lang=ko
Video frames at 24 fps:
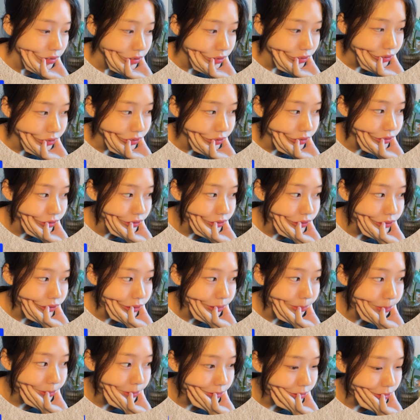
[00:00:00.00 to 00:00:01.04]
어,
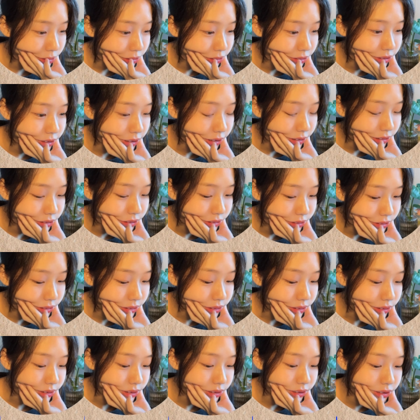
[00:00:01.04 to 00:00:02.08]
이번
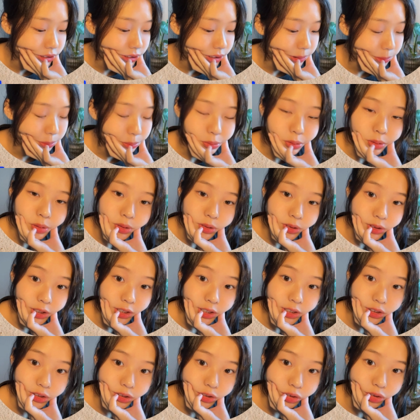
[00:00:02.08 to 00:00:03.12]
영상에서는 지난
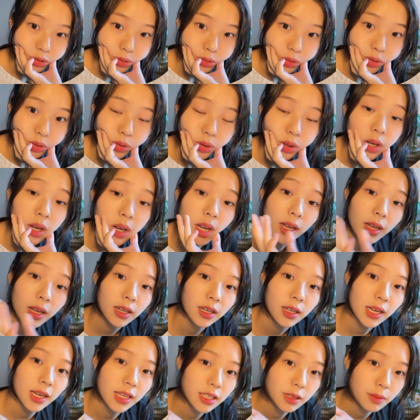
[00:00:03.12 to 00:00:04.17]
프로크리에이트로
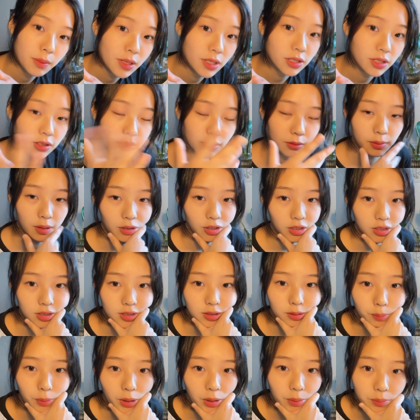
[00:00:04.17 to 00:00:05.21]
애니메이션을
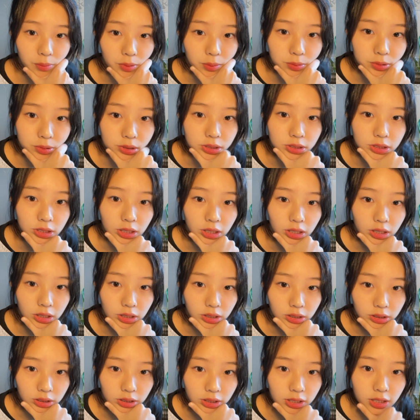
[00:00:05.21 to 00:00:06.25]
만드는 방법을
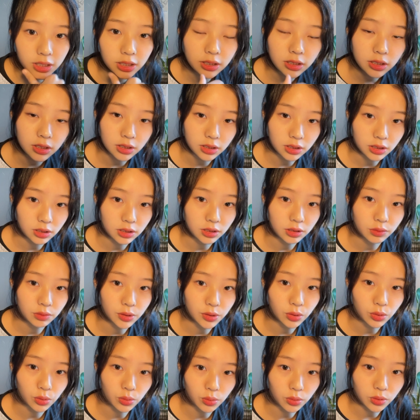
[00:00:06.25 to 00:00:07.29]
제가 기능들을
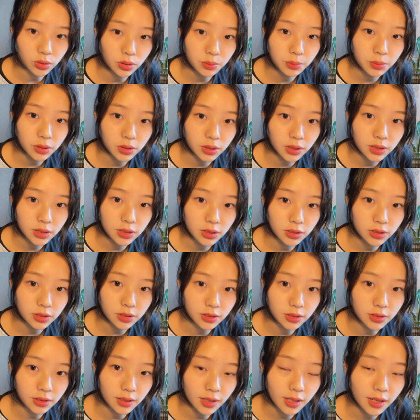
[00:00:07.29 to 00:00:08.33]
위주로 설명을
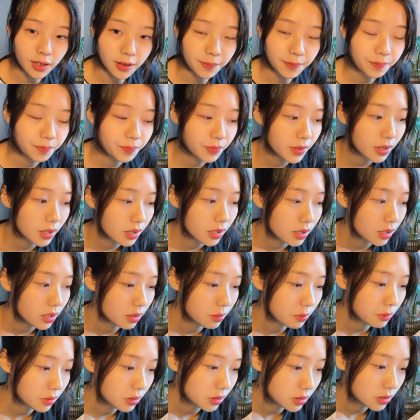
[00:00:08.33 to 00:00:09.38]
해드렸었는데,
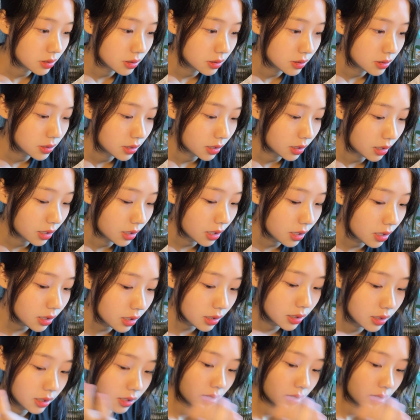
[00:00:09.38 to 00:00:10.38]
이번에는 제가